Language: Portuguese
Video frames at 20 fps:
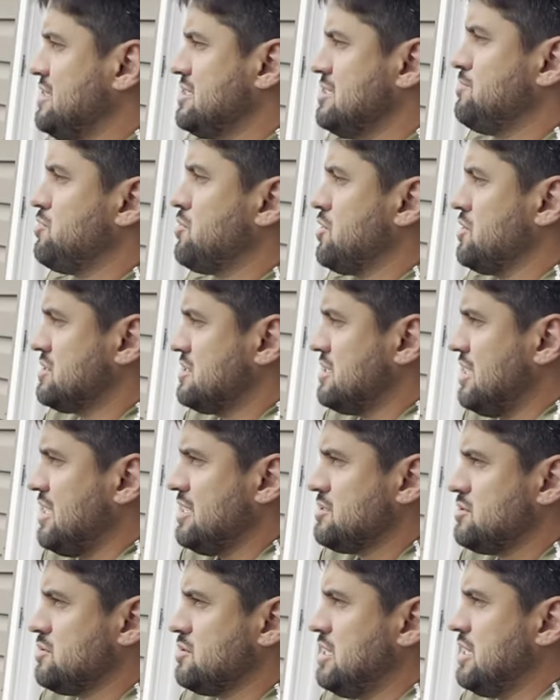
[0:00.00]
está nesse
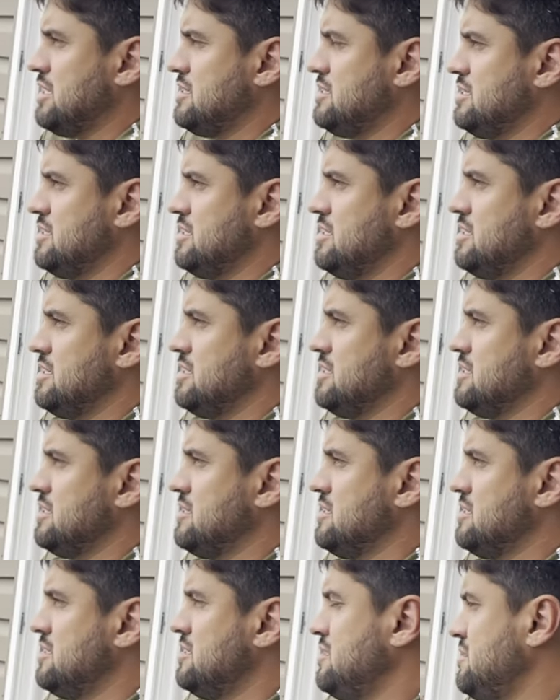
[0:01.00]
processo, né, de,
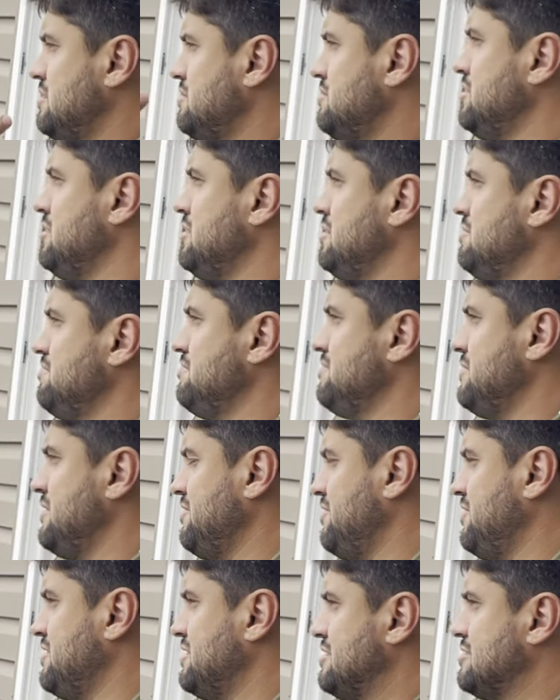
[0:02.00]
de,
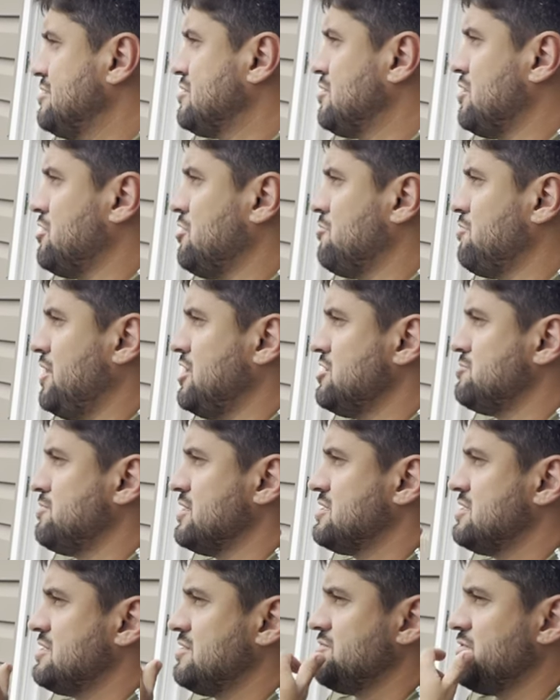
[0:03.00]
enfim, de se tornar um
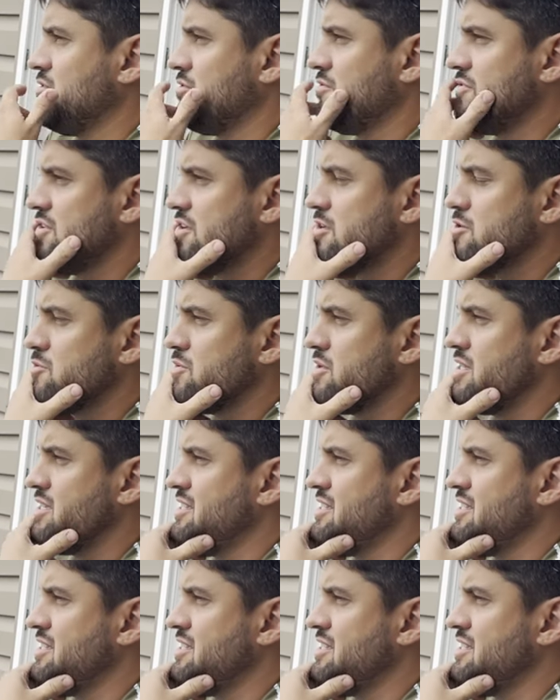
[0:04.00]
país mais desenvolvido